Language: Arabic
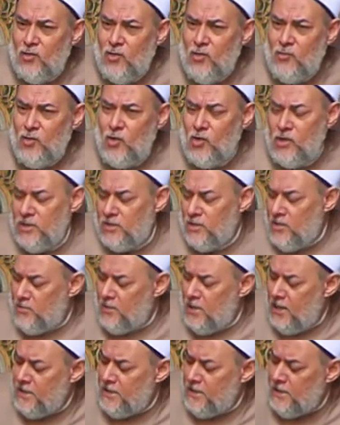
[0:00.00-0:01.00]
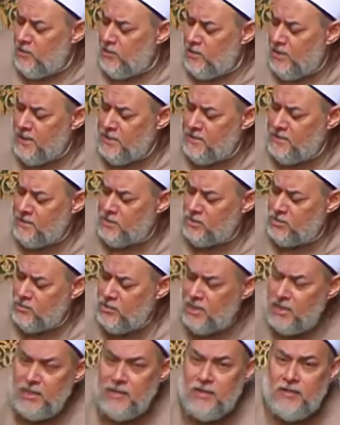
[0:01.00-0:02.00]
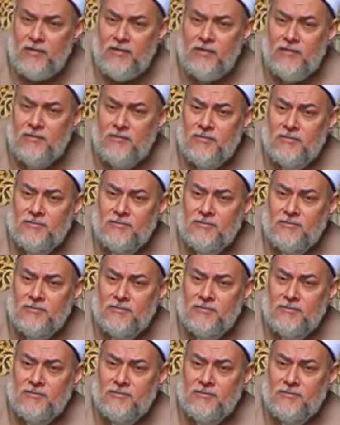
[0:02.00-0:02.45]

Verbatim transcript: قوم يقول لي طب يعني لو خدت شويه كده